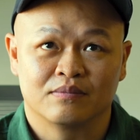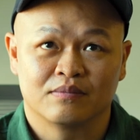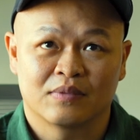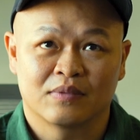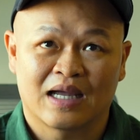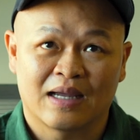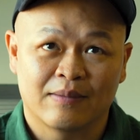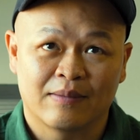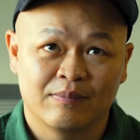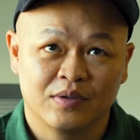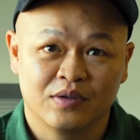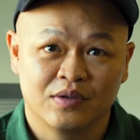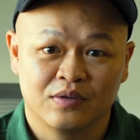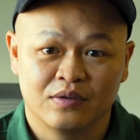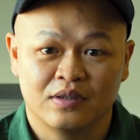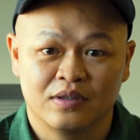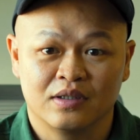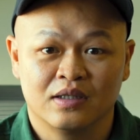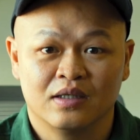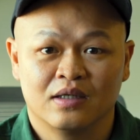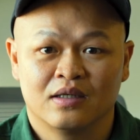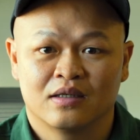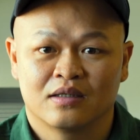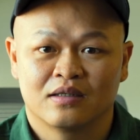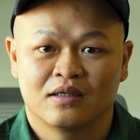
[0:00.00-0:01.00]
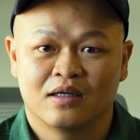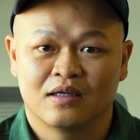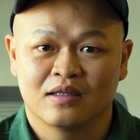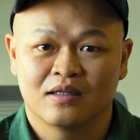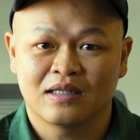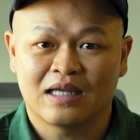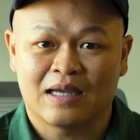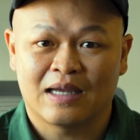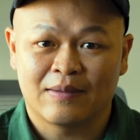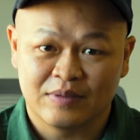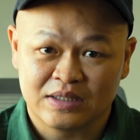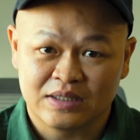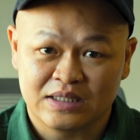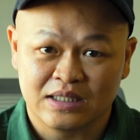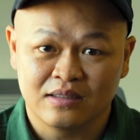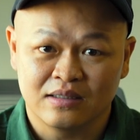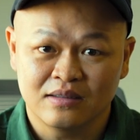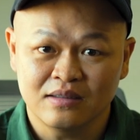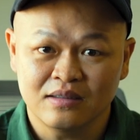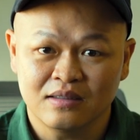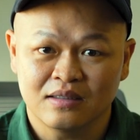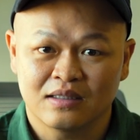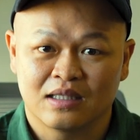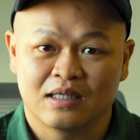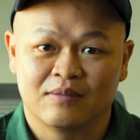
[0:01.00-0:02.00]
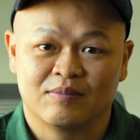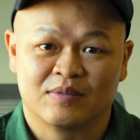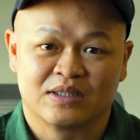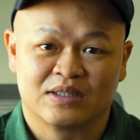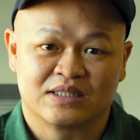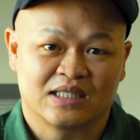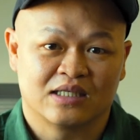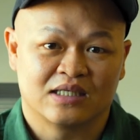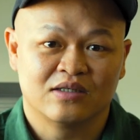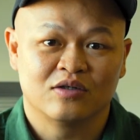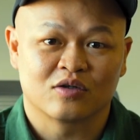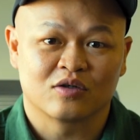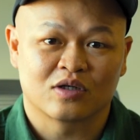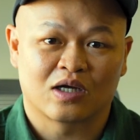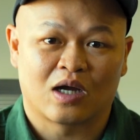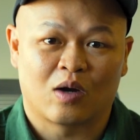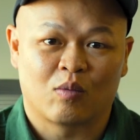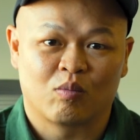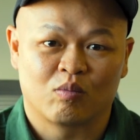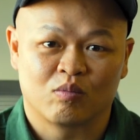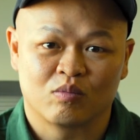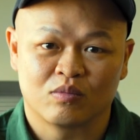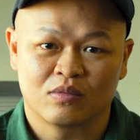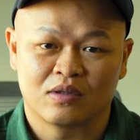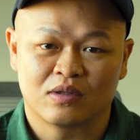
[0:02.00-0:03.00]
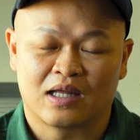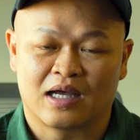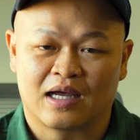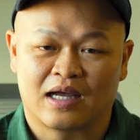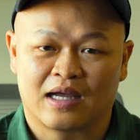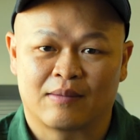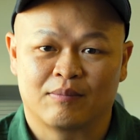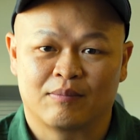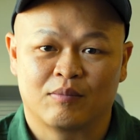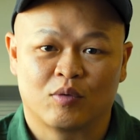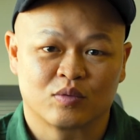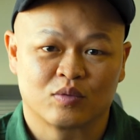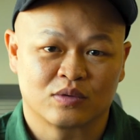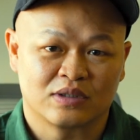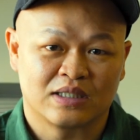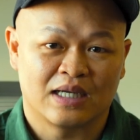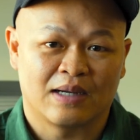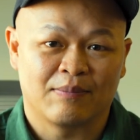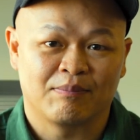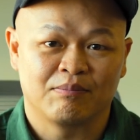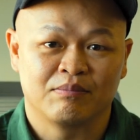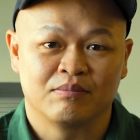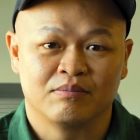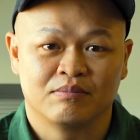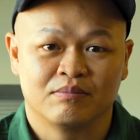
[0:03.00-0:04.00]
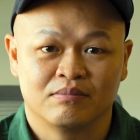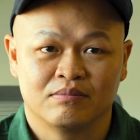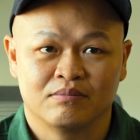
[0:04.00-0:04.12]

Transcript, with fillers: 20 đến 29 thì mình sẽ được cộng là 100